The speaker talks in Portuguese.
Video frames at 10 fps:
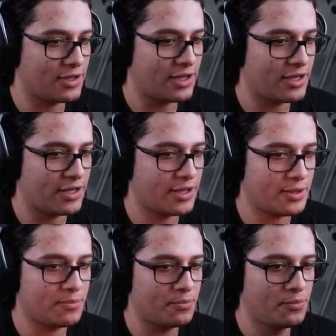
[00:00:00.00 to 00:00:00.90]
é
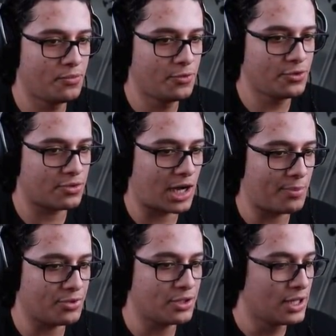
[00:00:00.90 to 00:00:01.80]
muito
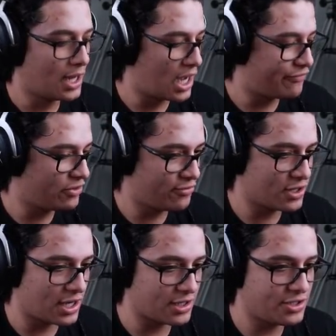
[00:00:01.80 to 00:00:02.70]
rápido. Ah, eu vou
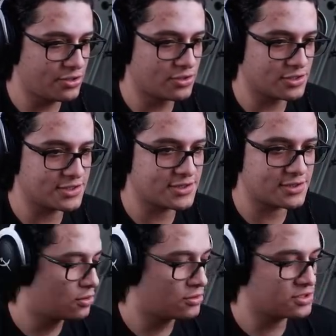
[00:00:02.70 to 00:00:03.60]
invocar aqui
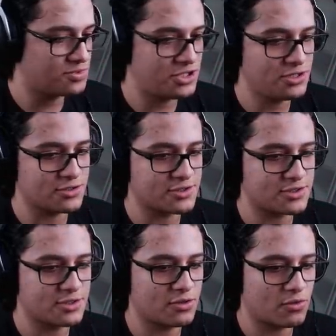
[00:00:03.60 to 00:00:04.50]
os, os
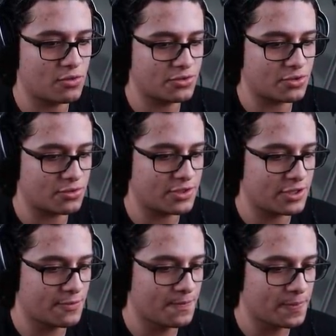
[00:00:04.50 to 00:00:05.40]
bichinhos. Ctrl
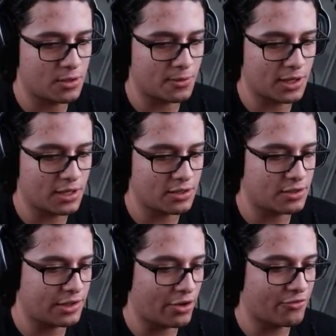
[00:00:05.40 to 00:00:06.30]
Q. Vamos lá.
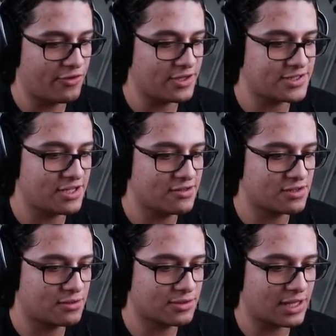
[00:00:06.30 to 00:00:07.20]
Quero ver se eles
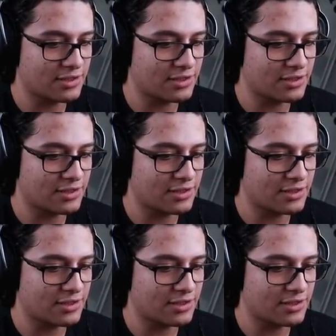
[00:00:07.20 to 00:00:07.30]
vão dar